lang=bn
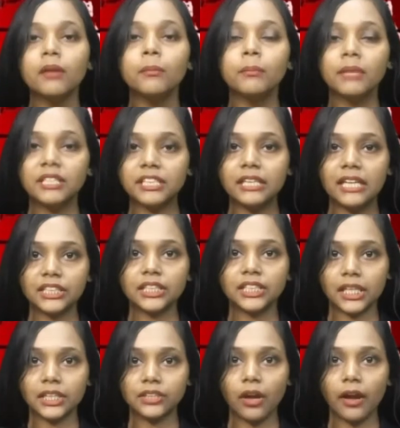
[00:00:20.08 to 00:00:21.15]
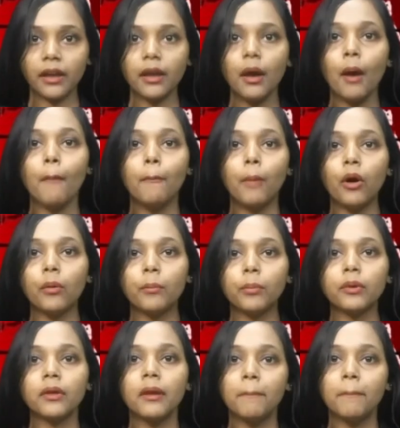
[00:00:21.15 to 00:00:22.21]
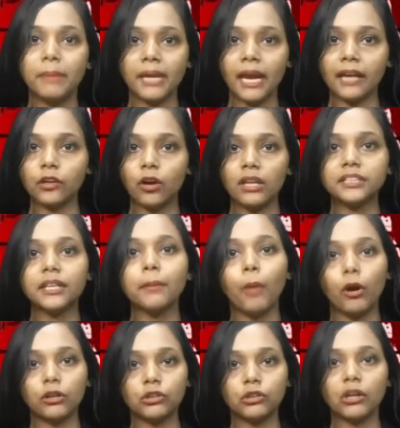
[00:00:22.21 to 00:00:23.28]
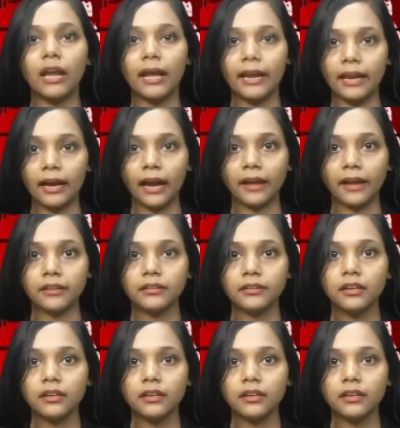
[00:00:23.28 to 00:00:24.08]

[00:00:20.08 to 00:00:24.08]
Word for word: মিছিল এসে শেষ হয় বহরমপুর বিএড কলেজের বটতলা এলাকায়